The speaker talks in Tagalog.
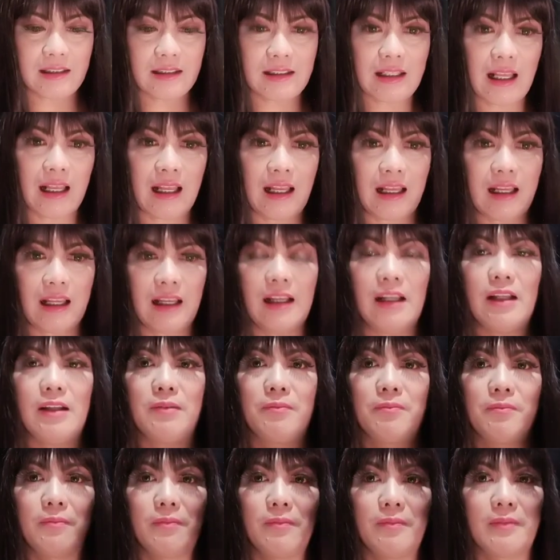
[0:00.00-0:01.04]
sa
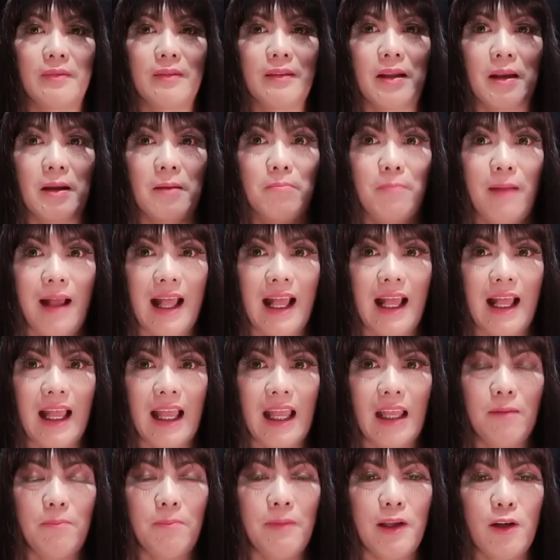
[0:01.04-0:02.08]

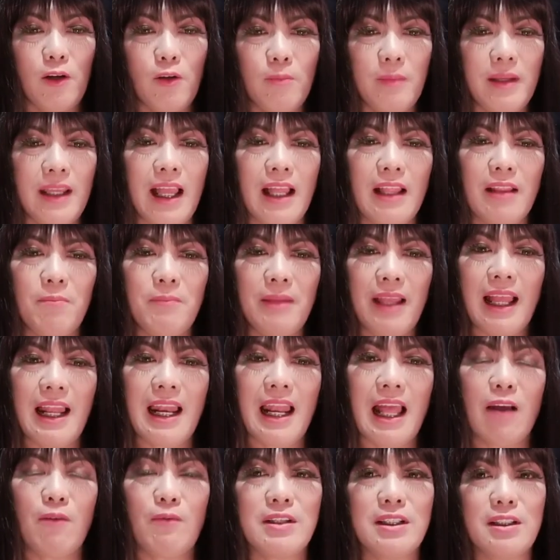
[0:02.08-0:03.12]
bahay. Pero may, may
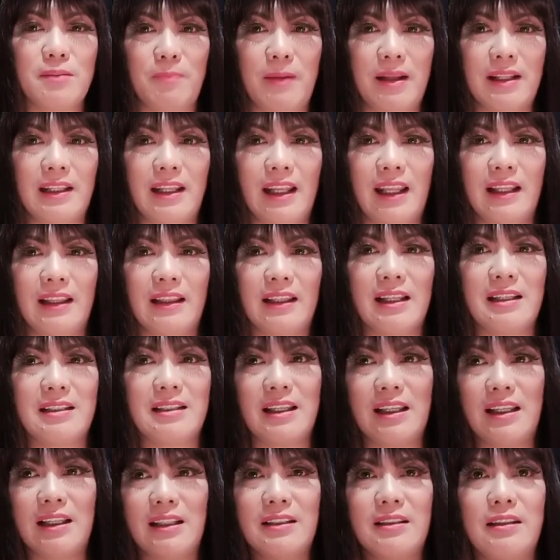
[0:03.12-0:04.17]
allowance pa din
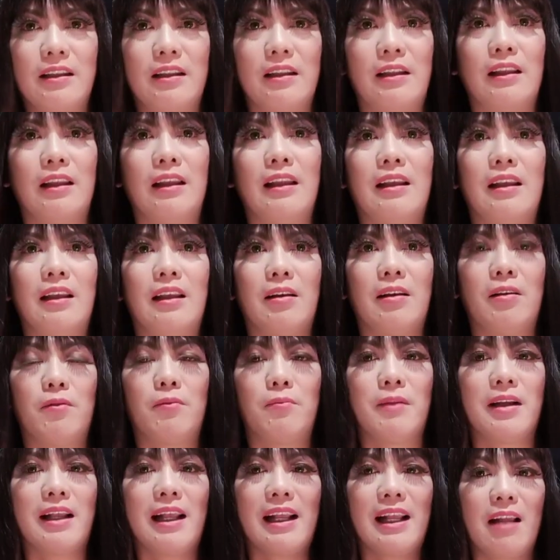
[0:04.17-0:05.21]
kasi
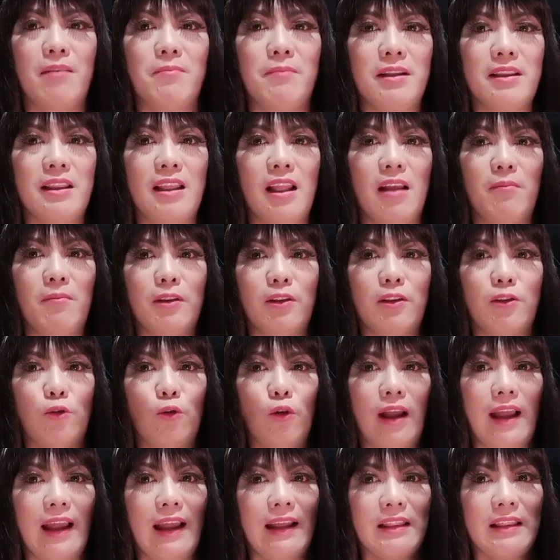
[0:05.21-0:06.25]
magagamit namin itong
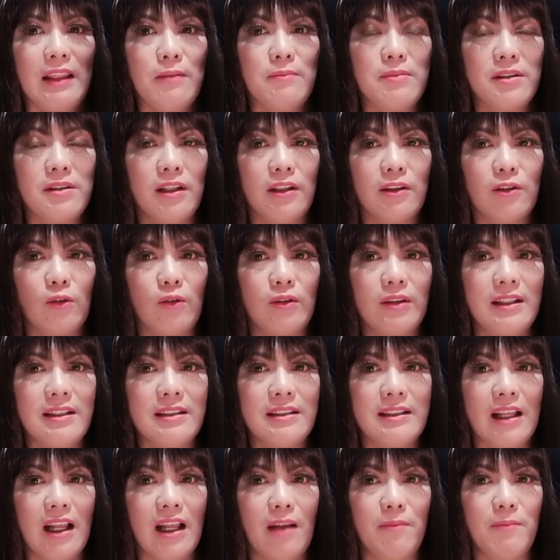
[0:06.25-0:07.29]
items na to this
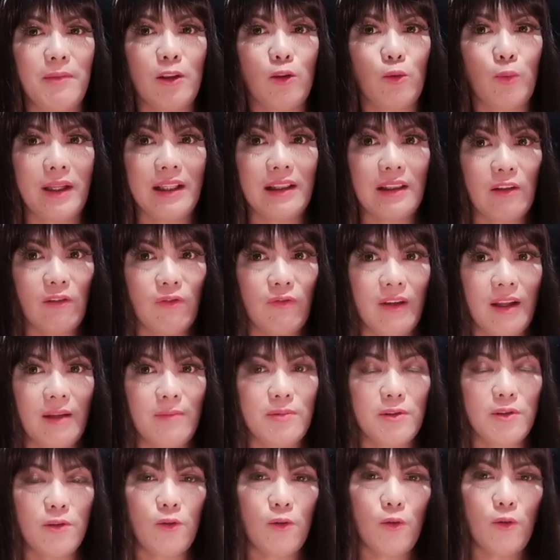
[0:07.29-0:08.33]
coming 25.
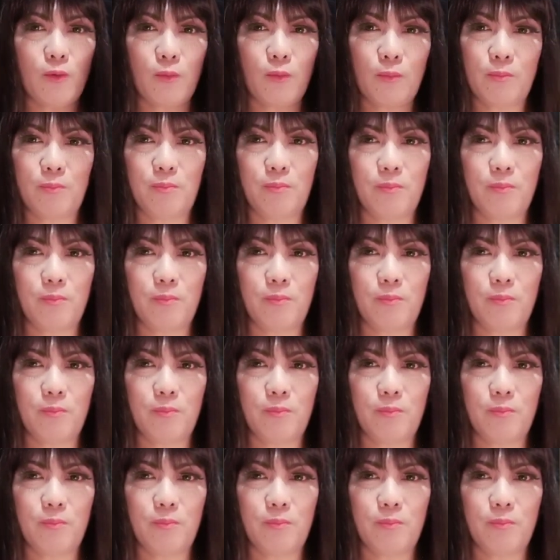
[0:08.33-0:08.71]
So,